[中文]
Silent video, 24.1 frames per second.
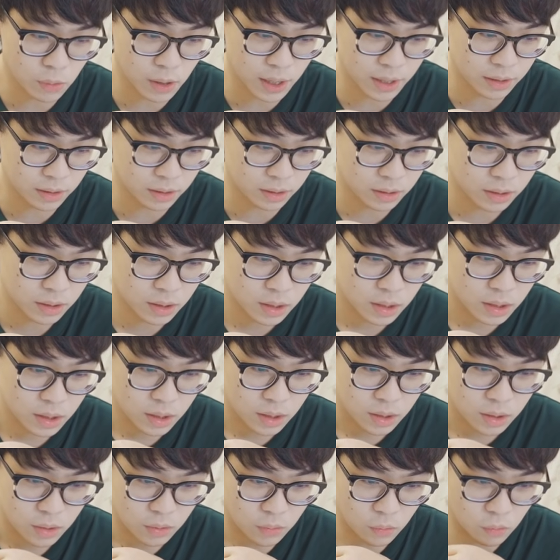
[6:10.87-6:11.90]
外呢，
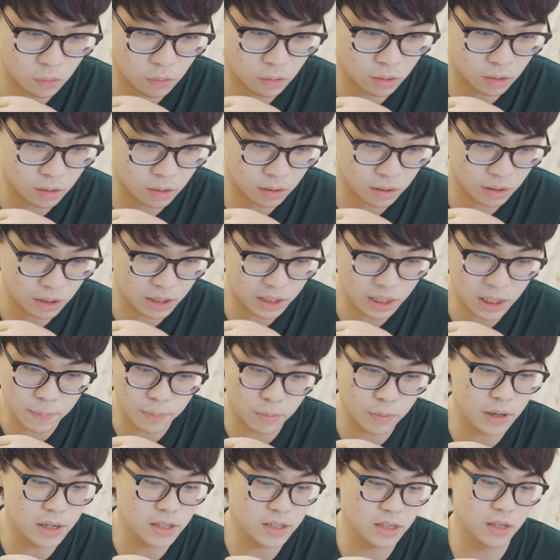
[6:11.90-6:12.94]
我一定
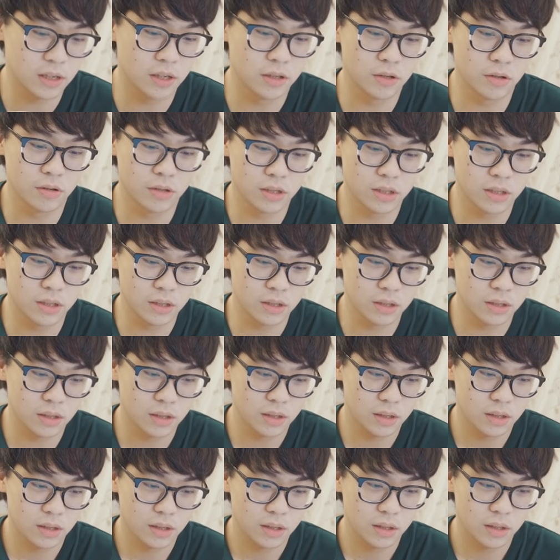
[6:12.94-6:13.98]
不会省的就是
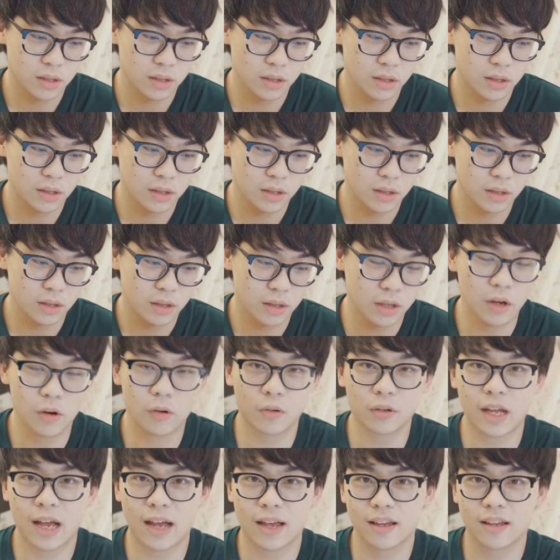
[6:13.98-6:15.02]
牛
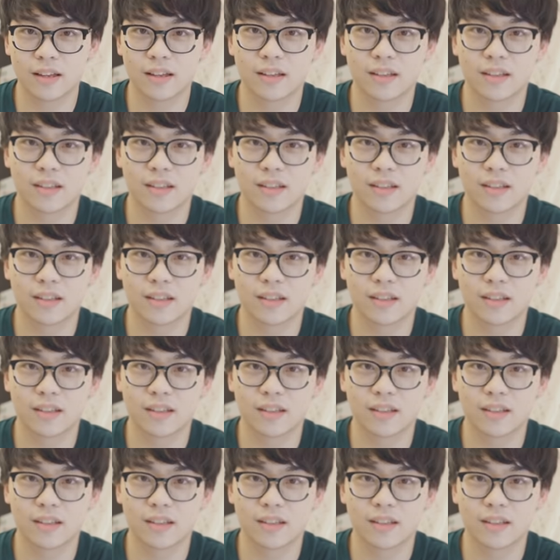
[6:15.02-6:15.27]
奶，